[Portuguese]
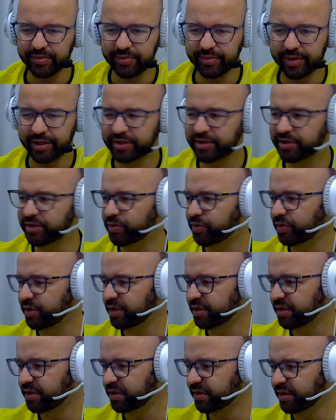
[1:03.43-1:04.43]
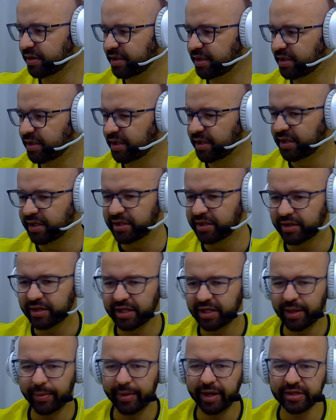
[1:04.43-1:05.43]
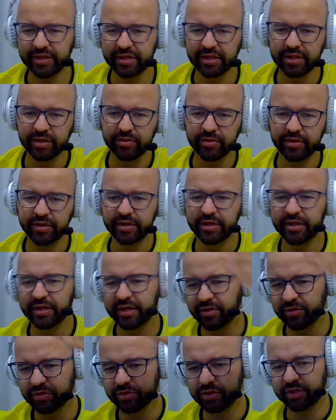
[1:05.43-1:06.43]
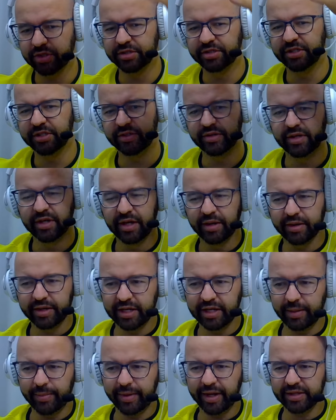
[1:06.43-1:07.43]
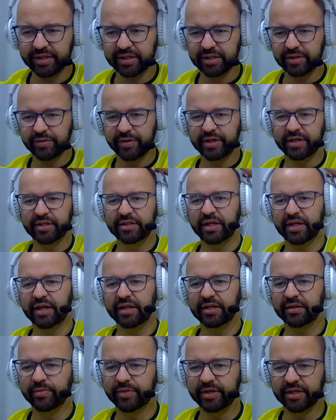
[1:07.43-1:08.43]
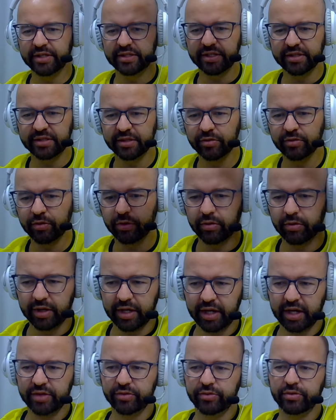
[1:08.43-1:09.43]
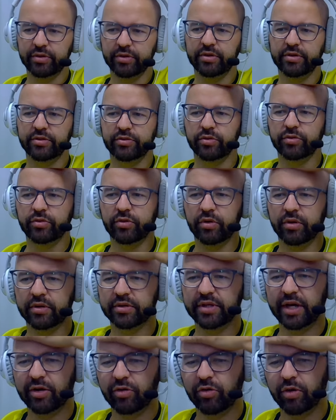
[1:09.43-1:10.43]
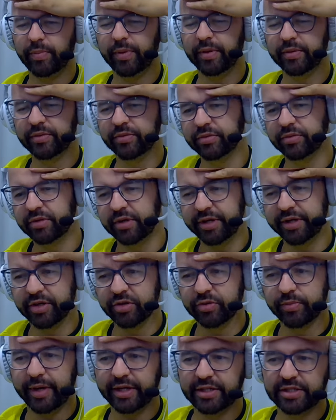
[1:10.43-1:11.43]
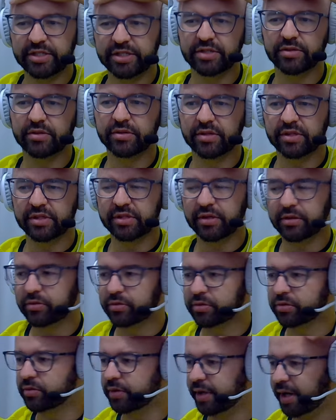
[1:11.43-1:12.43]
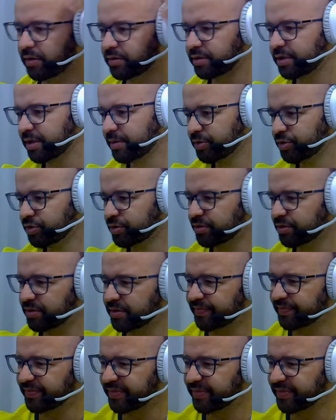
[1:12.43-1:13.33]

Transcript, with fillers: Petinho, Anderson aí. Tá aquele abração que o Jorjão. Aquele abração aí, Talismã, terceiro colocado do, da Copa do Torneio do Betinho Social e Cultural. Tamo junto.